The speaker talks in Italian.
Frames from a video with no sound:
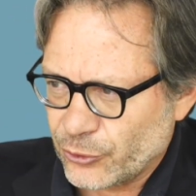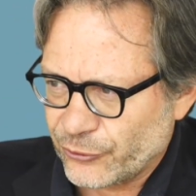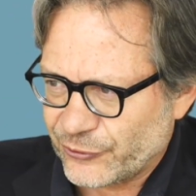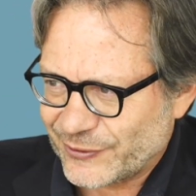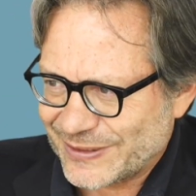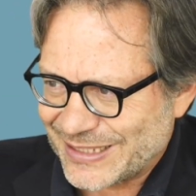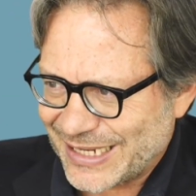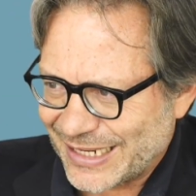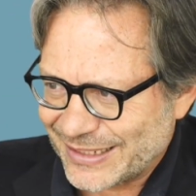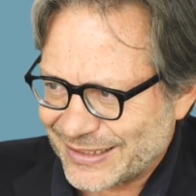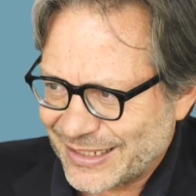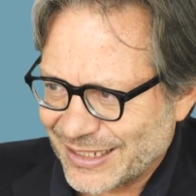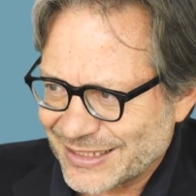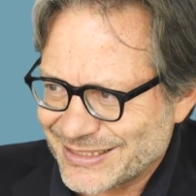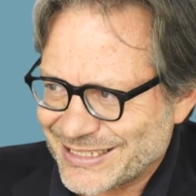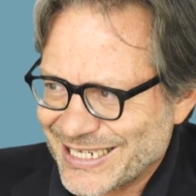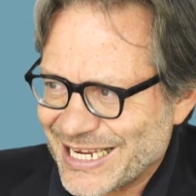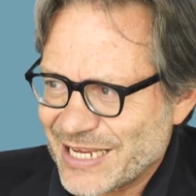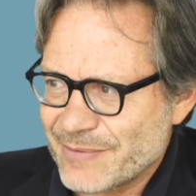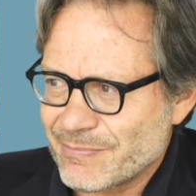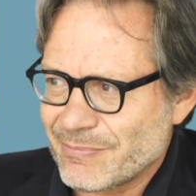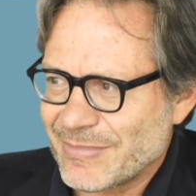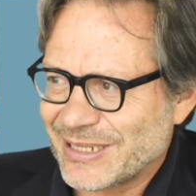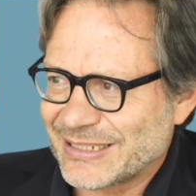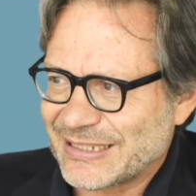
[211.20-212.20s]
lo
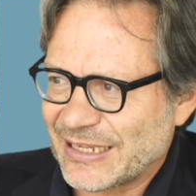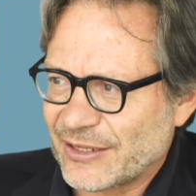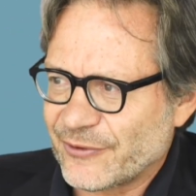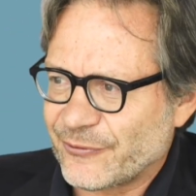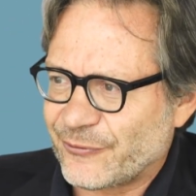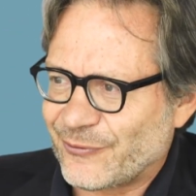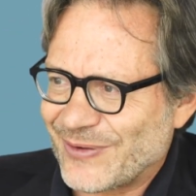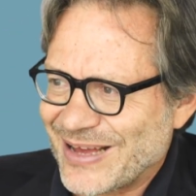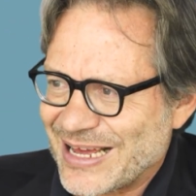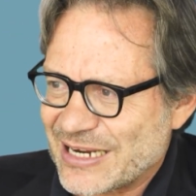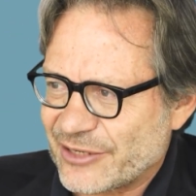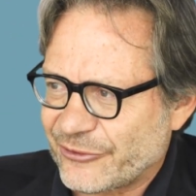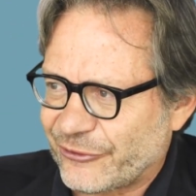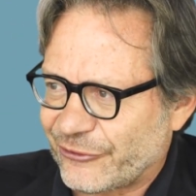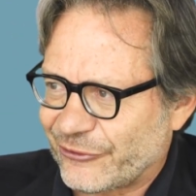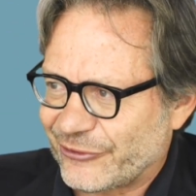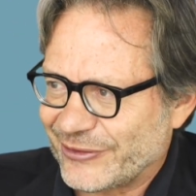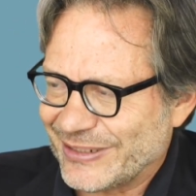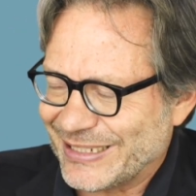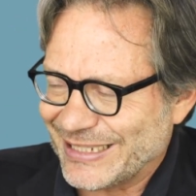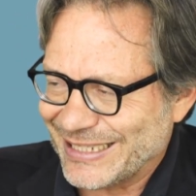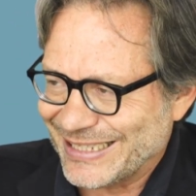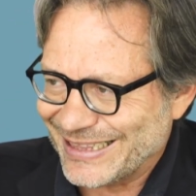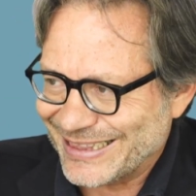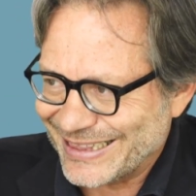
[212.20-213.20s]
stratagemma del
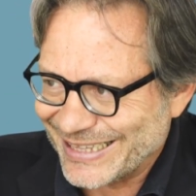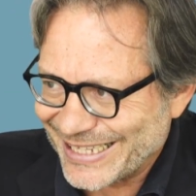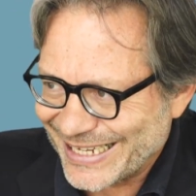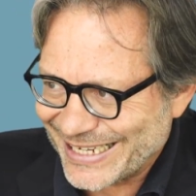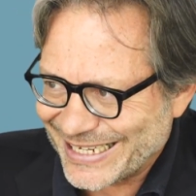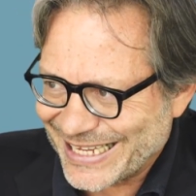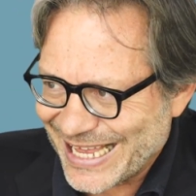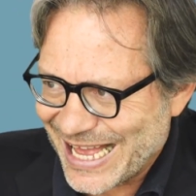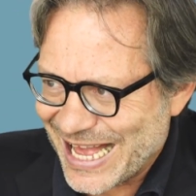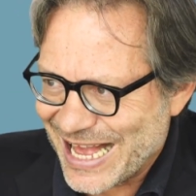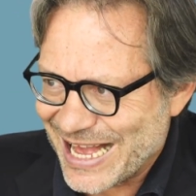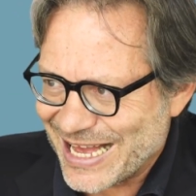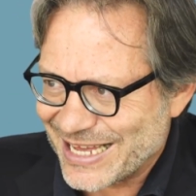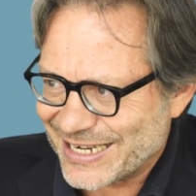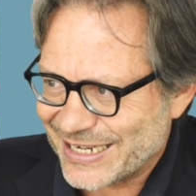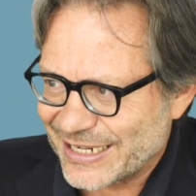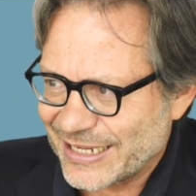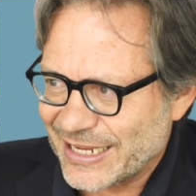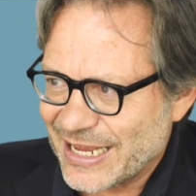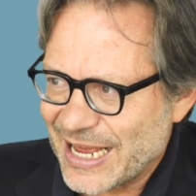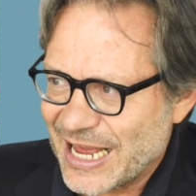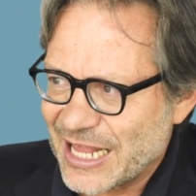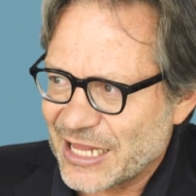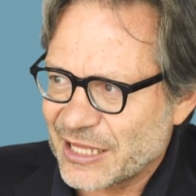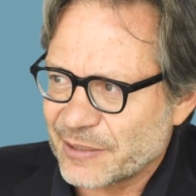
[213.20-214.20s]
farsi
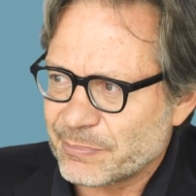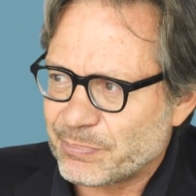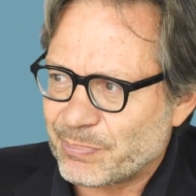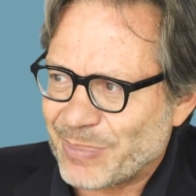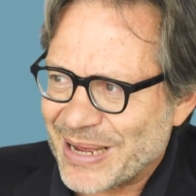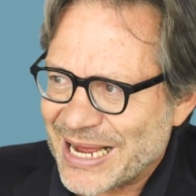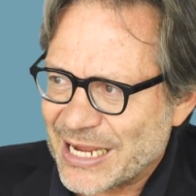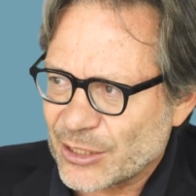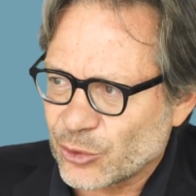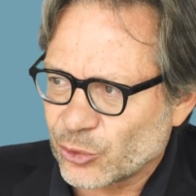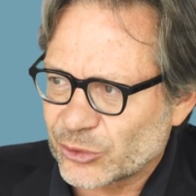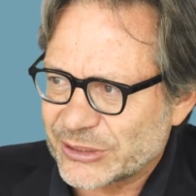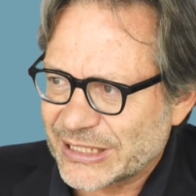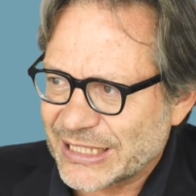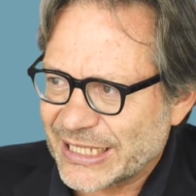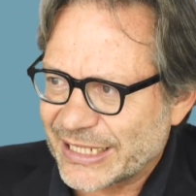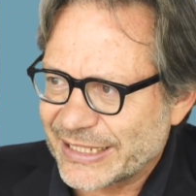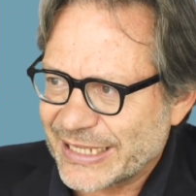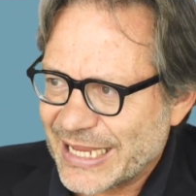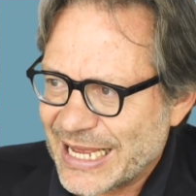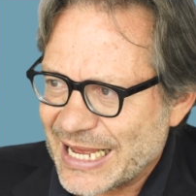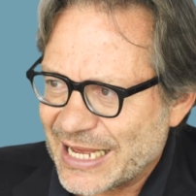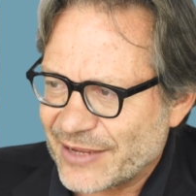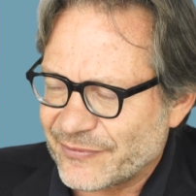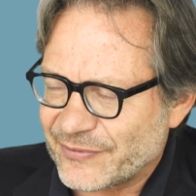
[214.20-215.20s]
legare al palo della
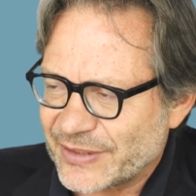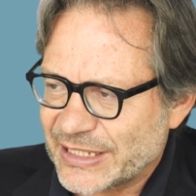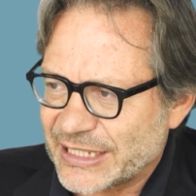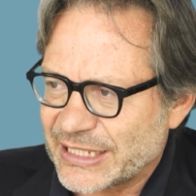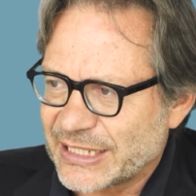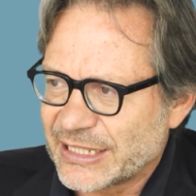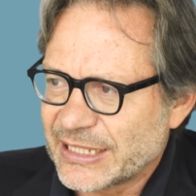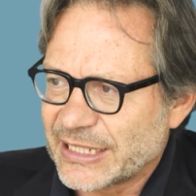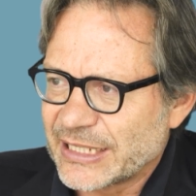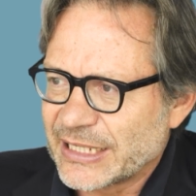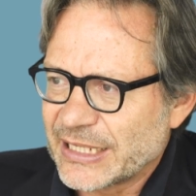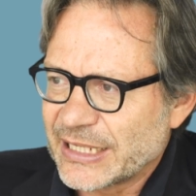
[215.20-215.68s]
nave